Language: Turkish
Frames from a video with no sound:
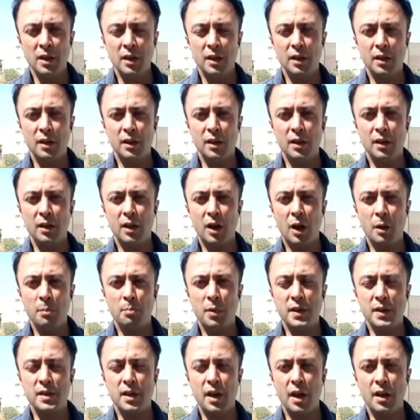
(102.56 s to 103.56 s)
e,
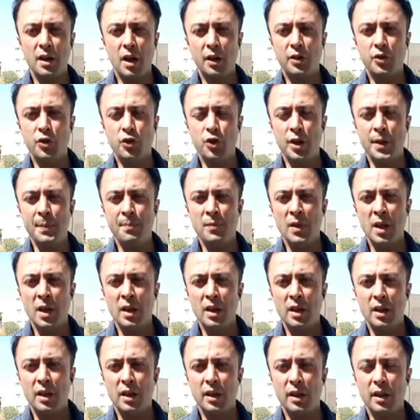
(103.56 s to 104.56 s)
Abbas Erakçı
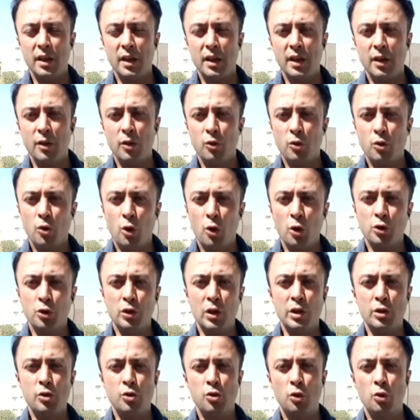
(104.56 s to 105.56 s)
e,
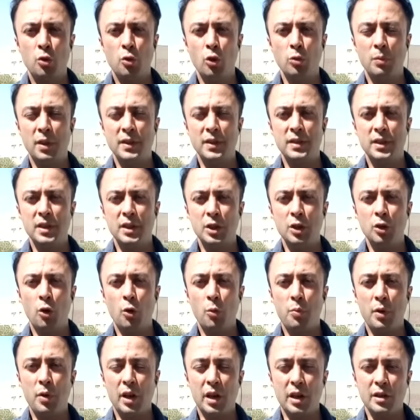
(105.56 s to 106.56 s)
koordinasyon olmadığını,
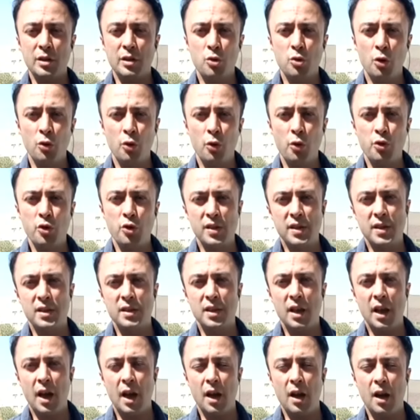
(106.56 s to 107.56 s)
operasyon
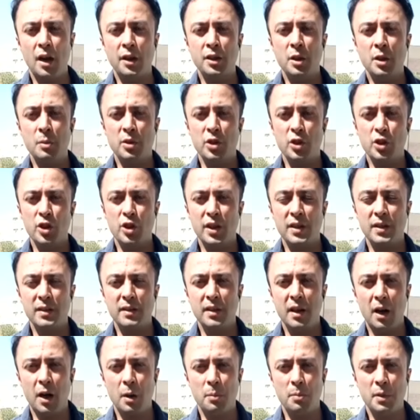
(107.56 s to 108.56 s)
öncesinde herhangi bir
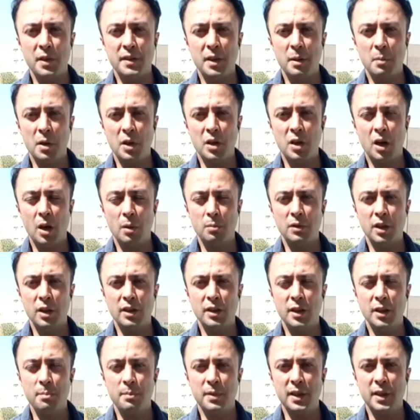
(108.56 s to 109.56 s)
şekilde ABD
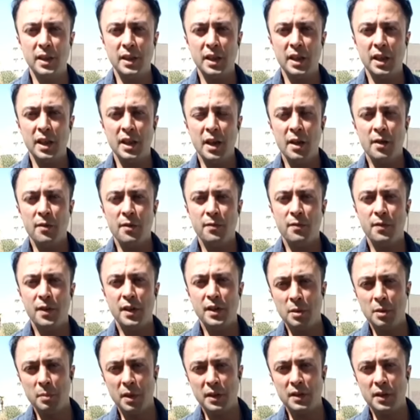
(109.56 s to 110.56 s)
makamlarına bilgi
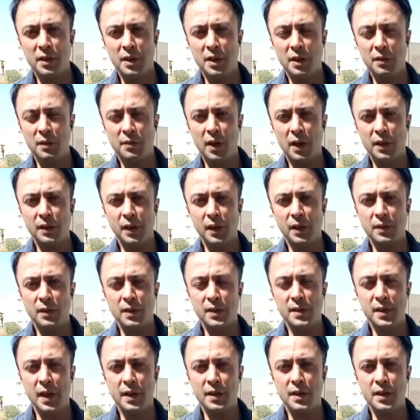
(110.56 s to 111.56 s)
verilmediğini ifade
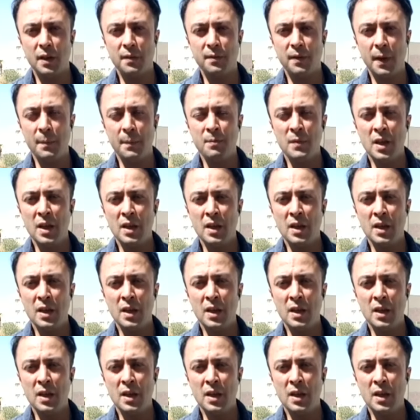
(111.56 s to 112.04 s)
etti Zehra ve